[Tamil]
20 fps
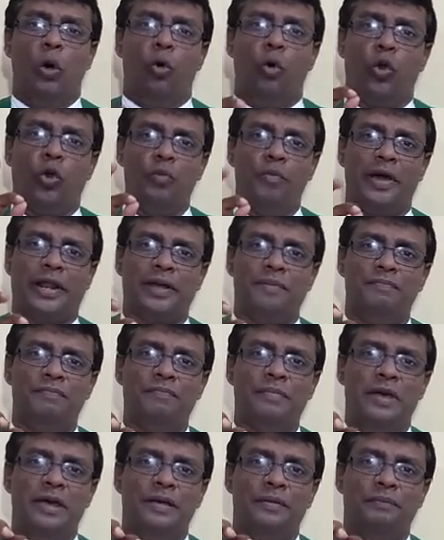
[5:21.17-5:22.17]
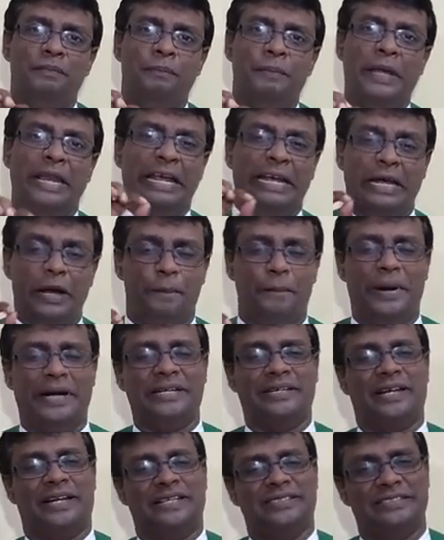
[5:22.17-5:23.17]
ஒரு மரம்
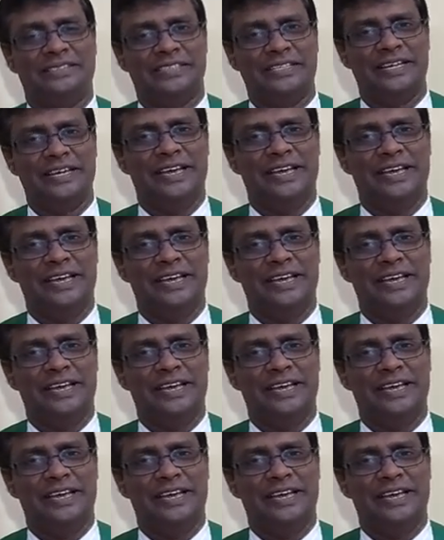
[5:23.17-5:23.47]
பிரிக்கப்படுகிறது